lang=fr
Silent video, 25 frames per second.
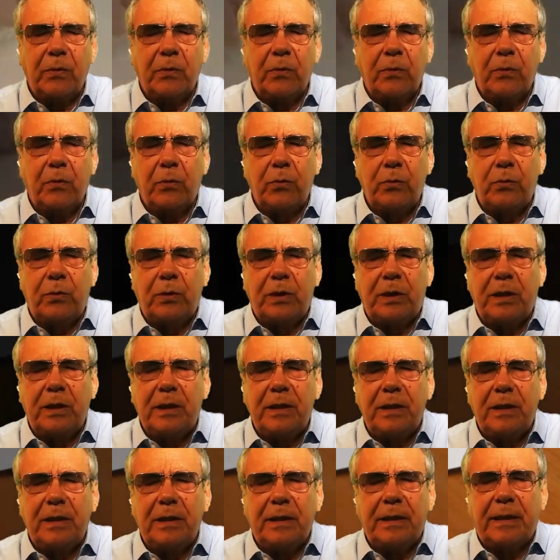
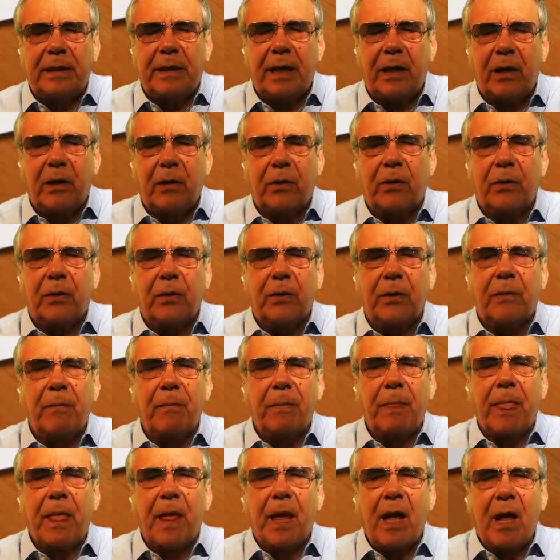d'outils tels que
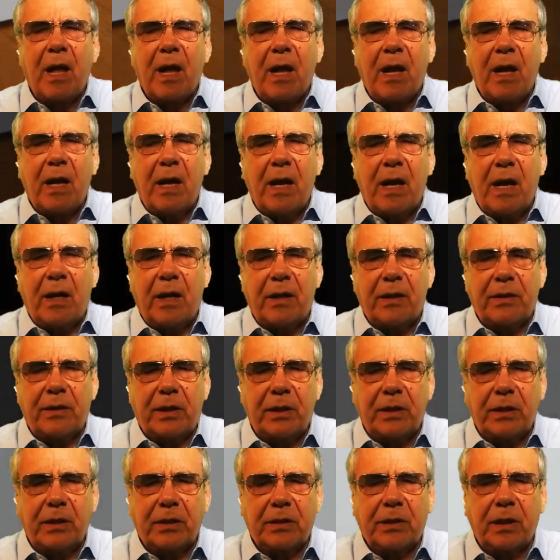
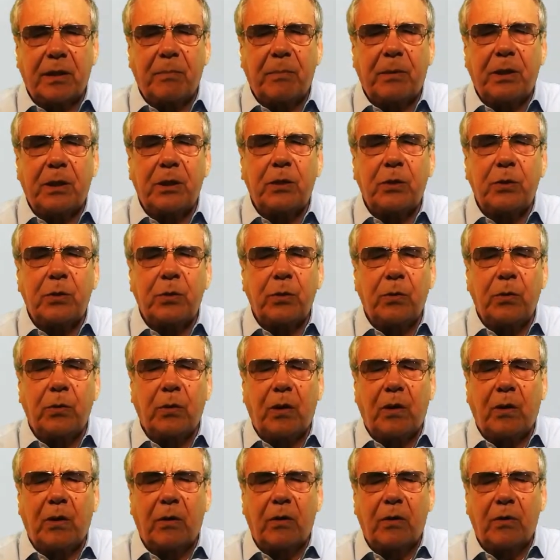des impressions
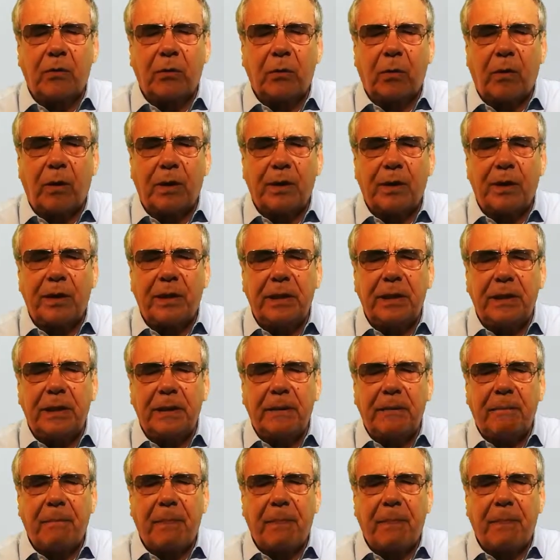en 3D,